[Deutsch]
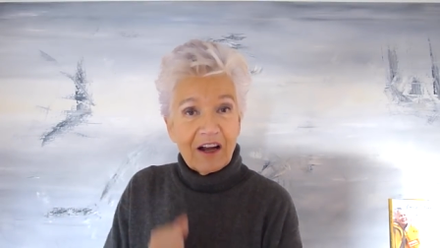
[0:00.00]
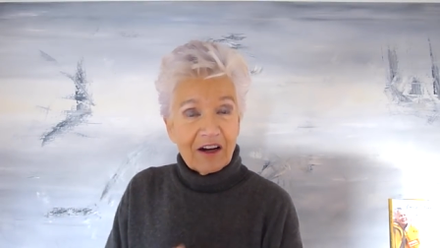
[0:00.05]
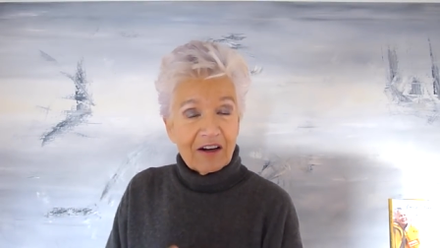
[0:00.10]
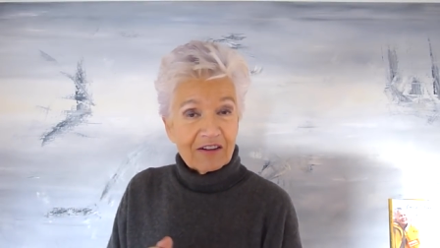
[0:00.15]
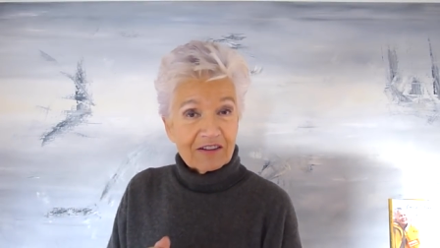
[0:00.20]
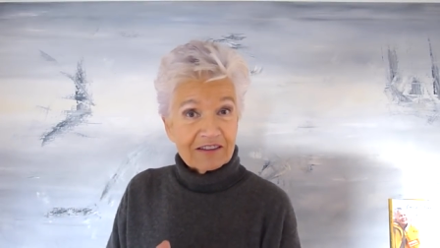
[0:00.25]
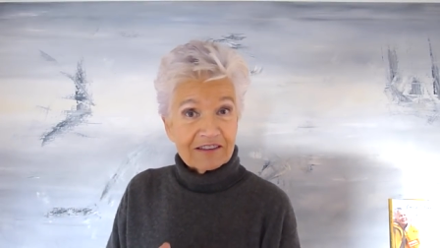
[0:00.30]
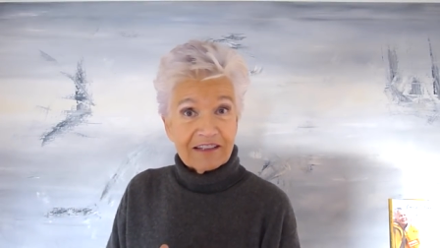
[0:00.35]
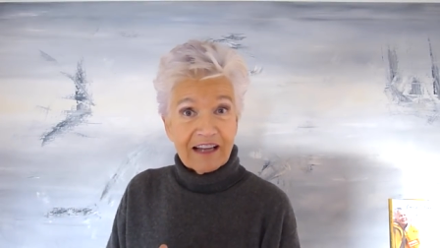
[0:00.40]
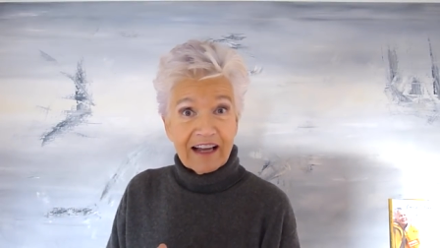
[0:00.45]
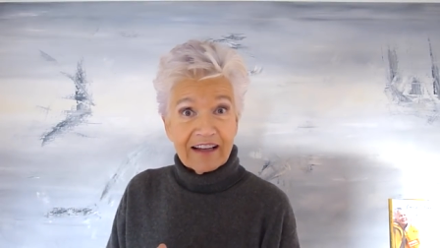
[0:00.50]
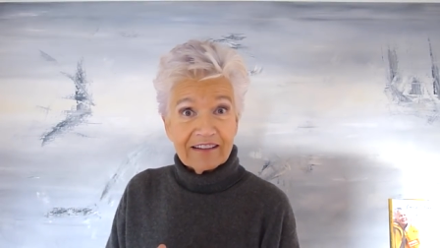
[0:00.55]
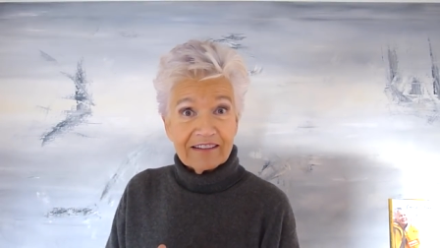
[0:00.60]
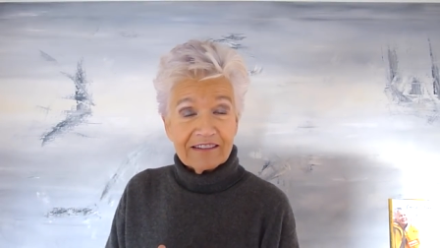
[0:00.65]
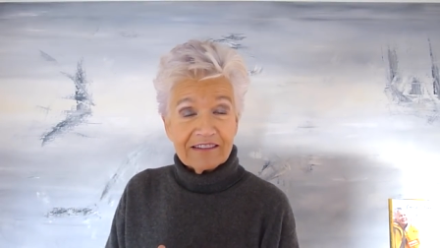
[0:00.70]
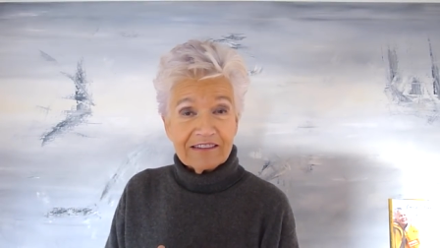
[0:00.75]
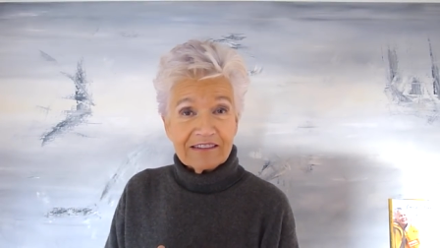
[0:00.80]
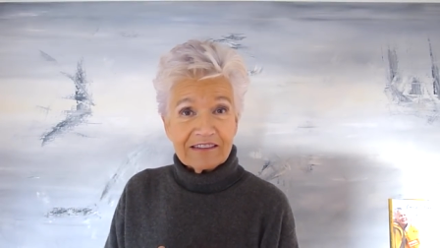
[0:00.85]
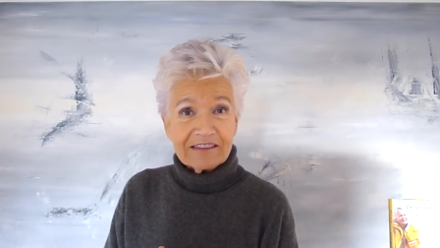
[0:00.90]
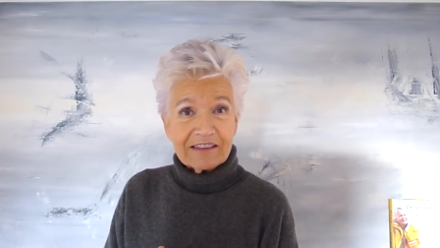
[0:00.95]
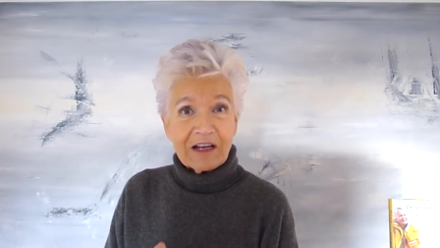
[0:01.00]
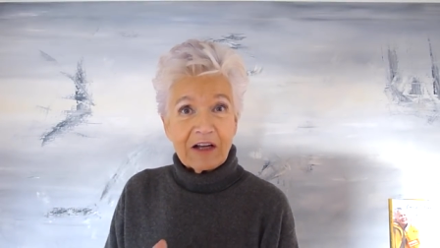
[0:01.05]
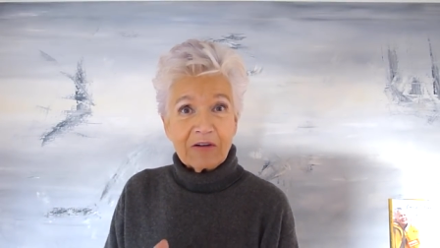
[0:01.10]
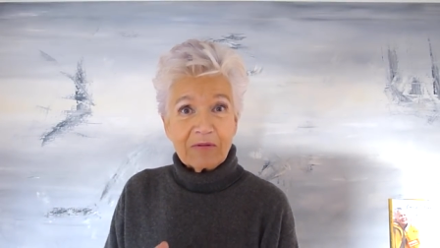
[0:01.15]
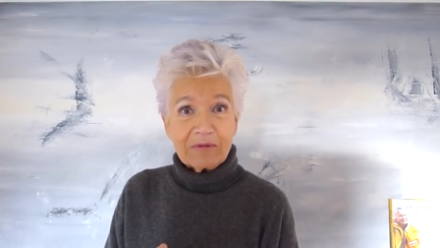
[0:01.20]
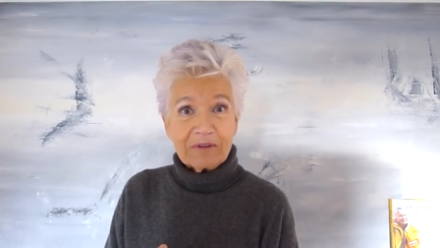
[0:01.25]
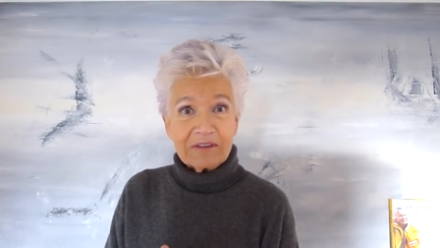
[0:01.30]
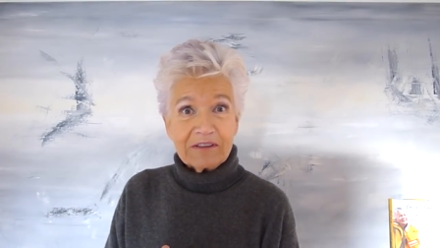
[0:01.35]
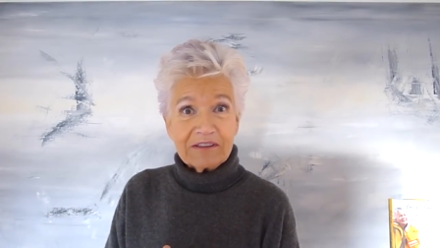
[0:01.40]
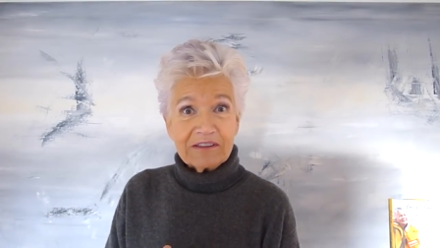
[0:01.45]
Und dann,
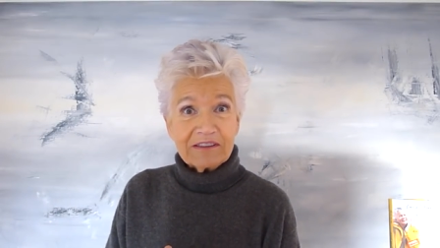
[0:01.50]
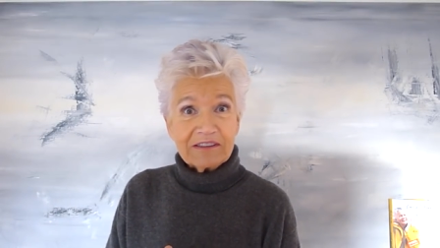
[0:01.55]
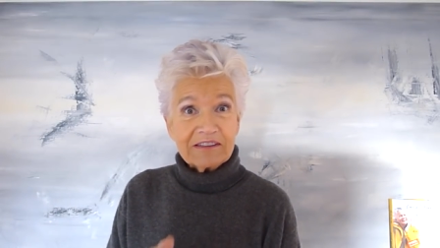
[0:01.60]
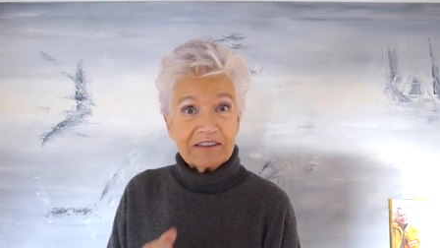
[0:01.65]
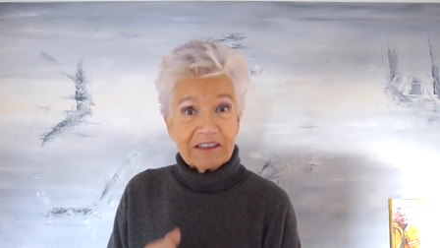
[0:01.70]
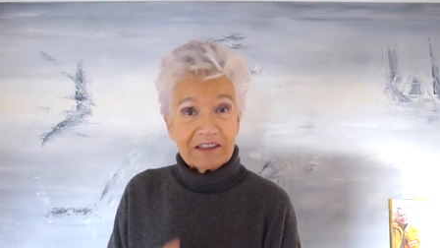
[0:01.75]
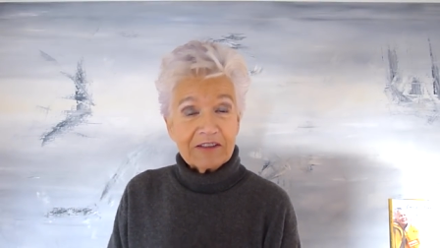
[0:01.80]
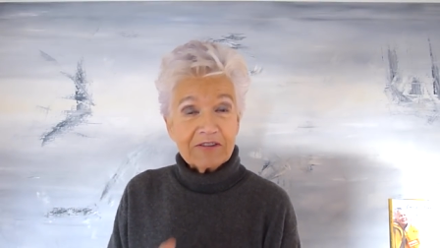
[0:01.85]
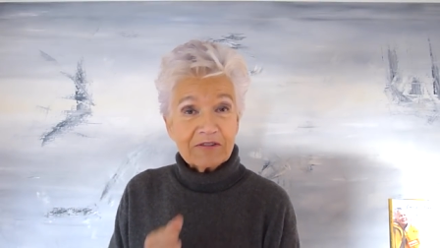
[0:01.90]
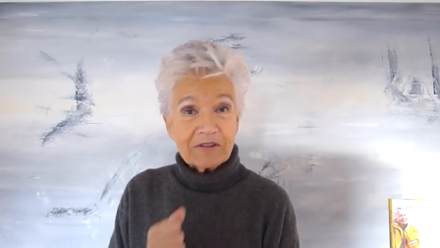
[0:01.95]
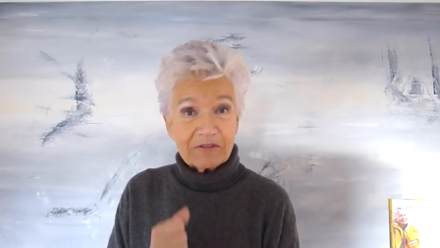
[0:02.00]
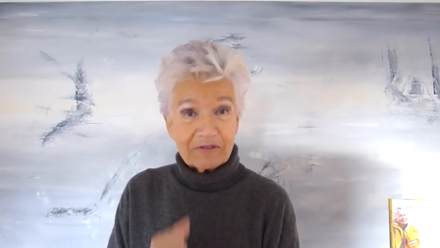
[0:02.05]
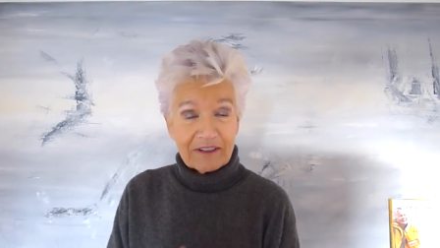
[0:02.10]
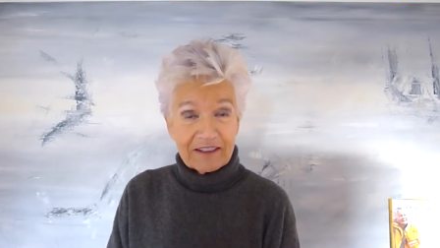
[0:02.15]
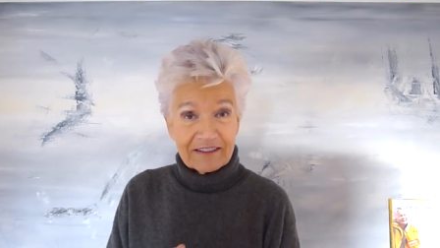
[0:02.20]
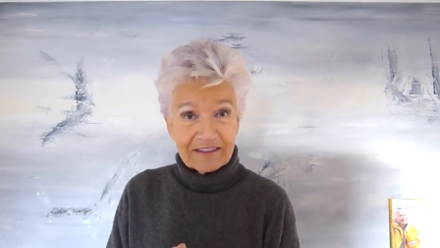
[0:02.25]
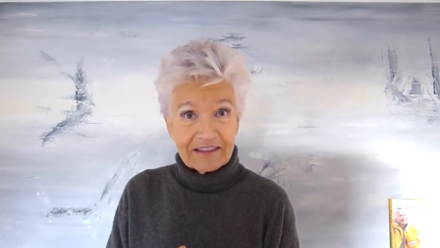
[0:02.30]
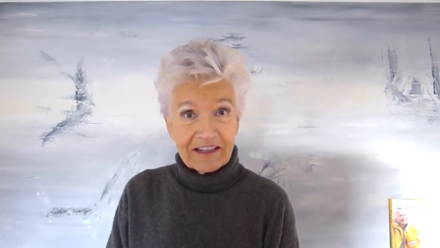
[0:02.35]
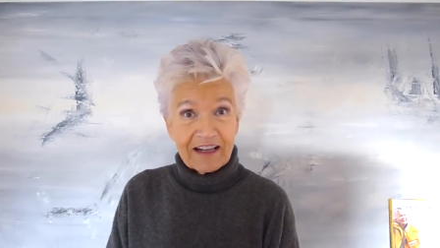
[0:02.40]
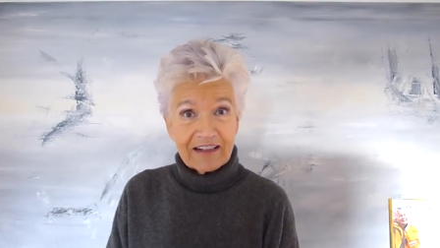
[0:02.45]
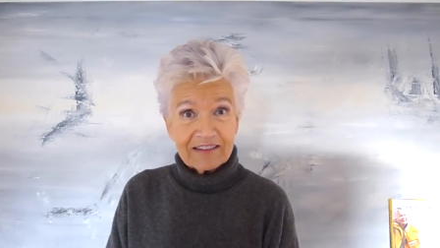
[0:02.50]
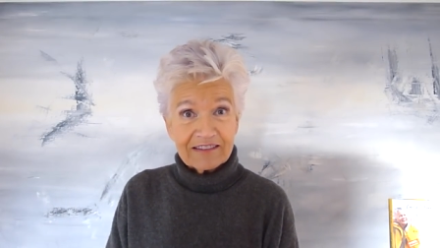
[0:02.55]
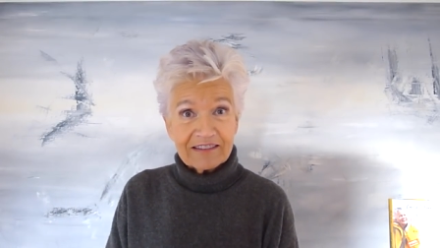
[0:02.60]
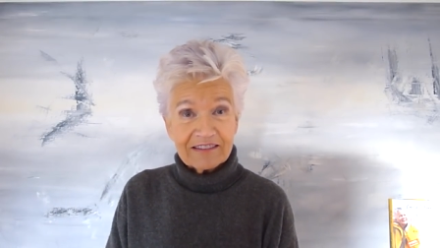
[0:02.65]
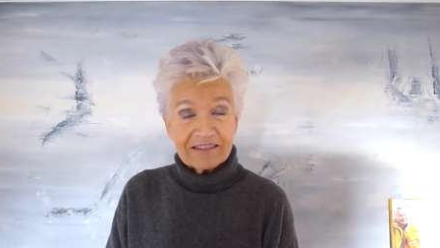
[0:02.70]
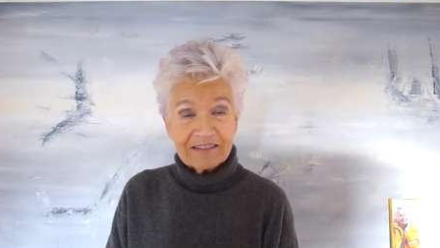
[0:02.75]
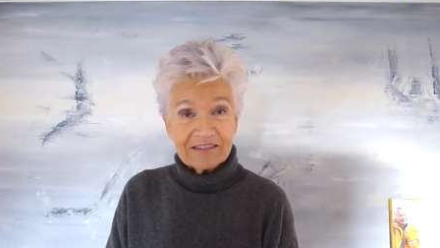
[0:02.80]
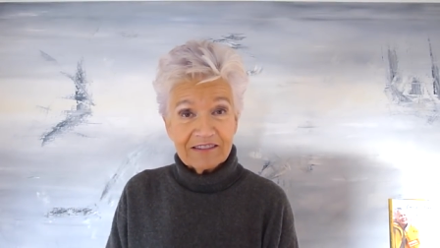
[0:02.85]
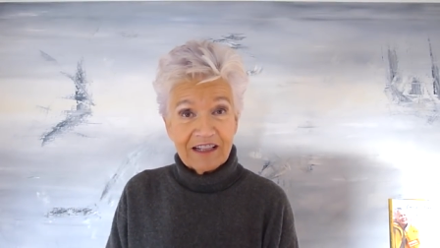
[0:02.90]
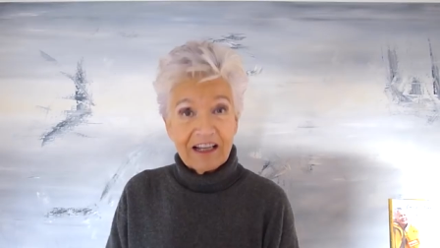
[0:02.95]
glaube ich, nicht nur
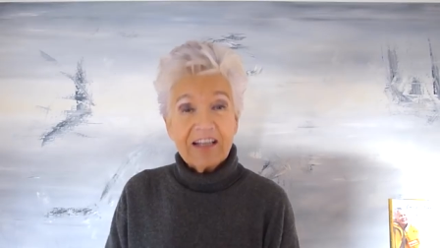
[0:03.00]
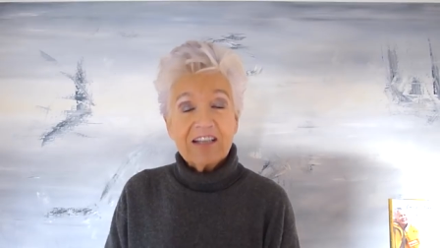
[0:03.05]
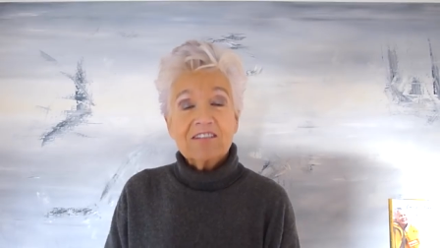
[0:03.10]
festhalten,